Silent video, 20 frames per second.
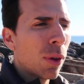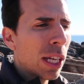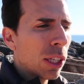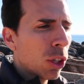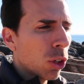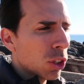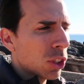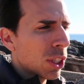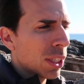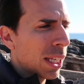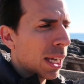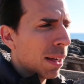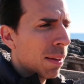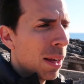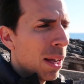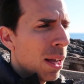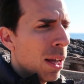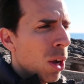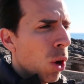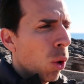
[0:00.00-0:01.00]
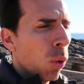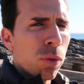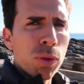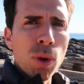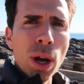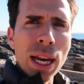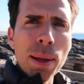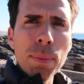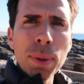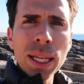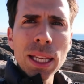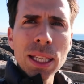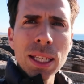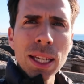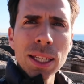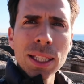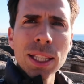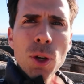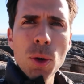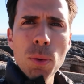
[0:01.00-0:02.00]
On a tendance à dire, on voit un
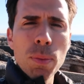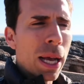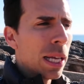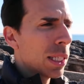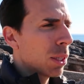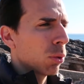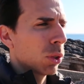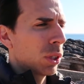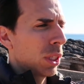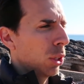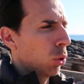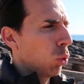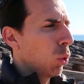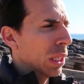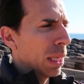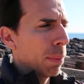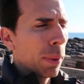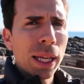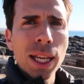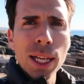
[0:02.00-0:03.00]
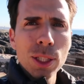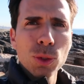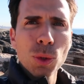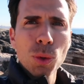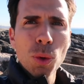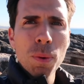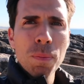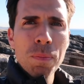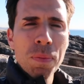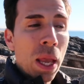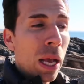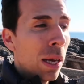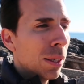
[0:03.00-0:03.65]
Américain qui est obèse, on se dit tous les Américains sont gros.